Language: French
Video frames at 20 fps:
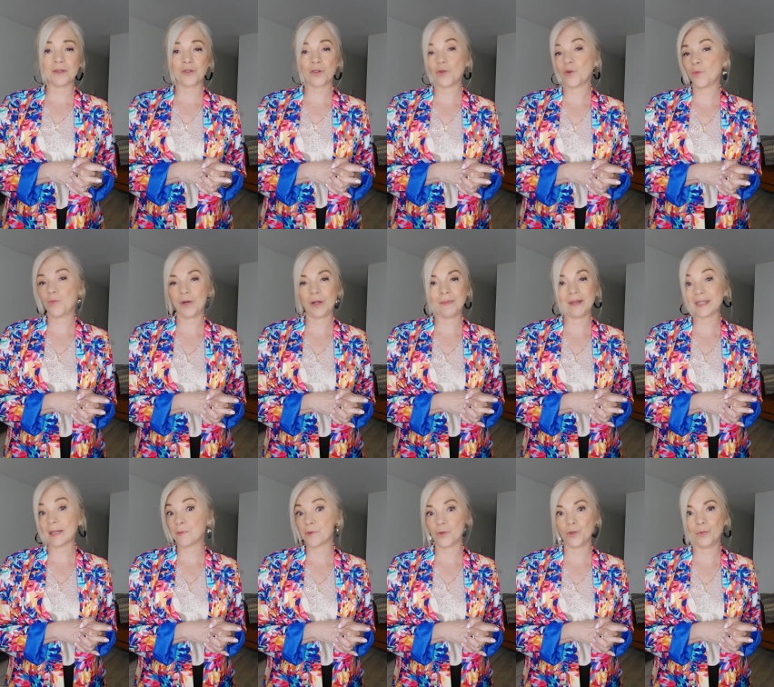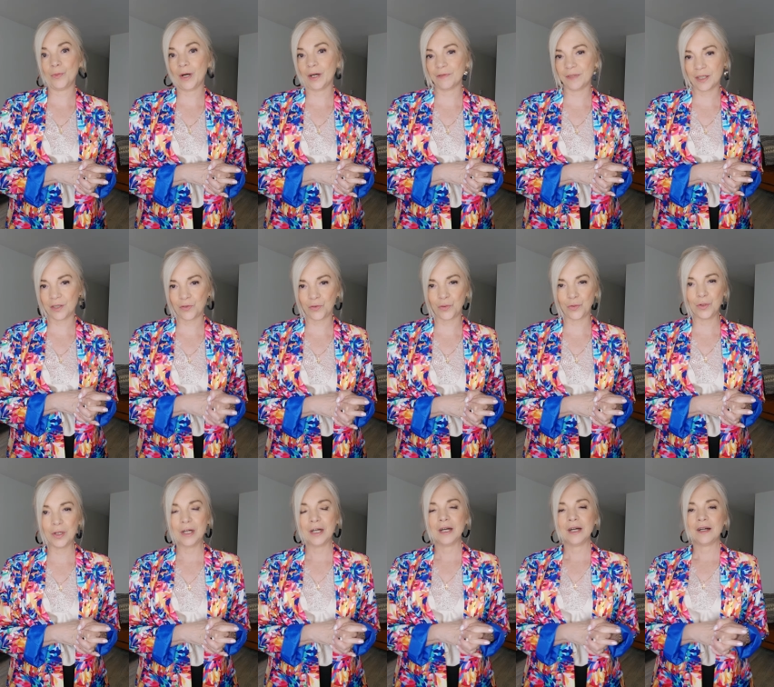que vous pouvez le mettre absolument avec tout.
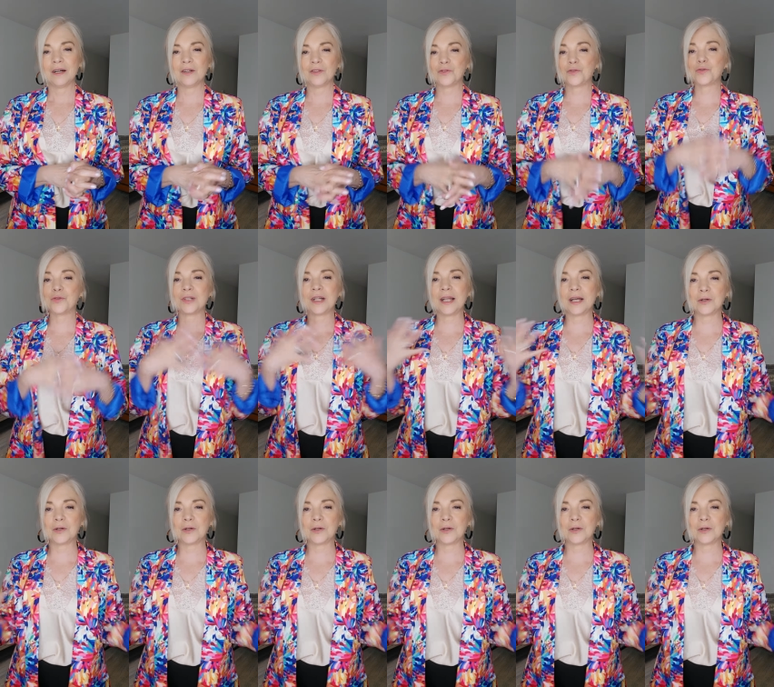Euh, toutes les